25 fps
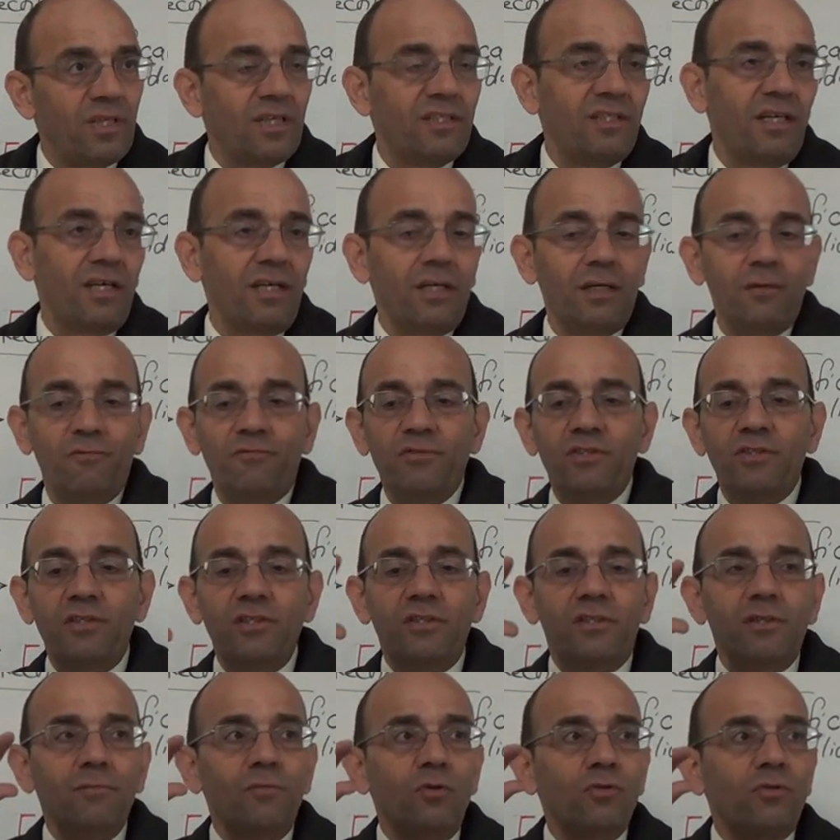اتحكم في الدي
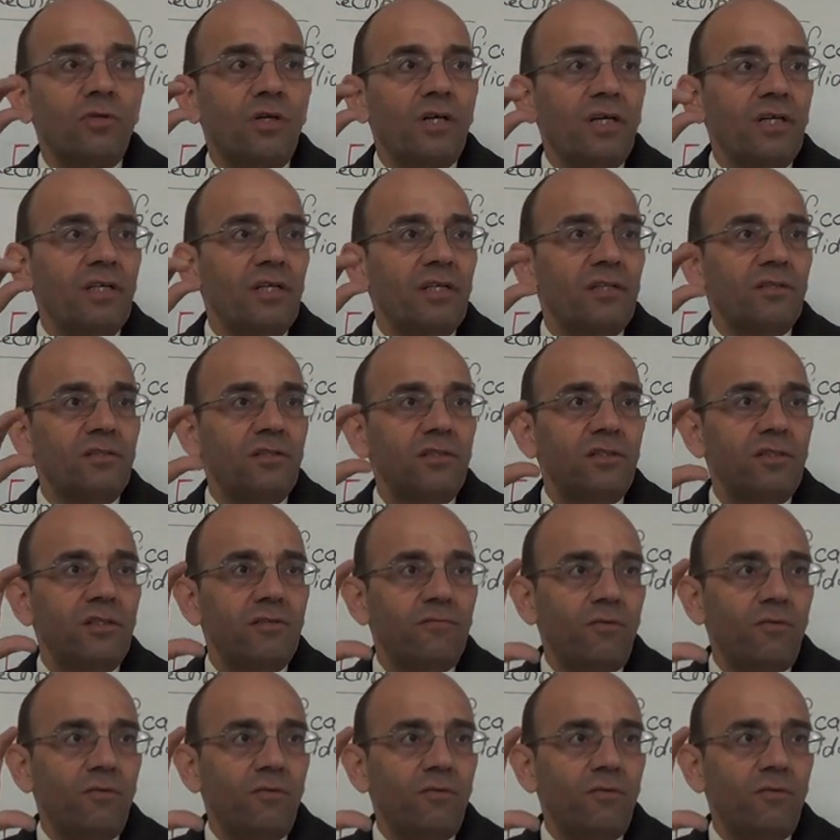سي موتور اغير الدي سي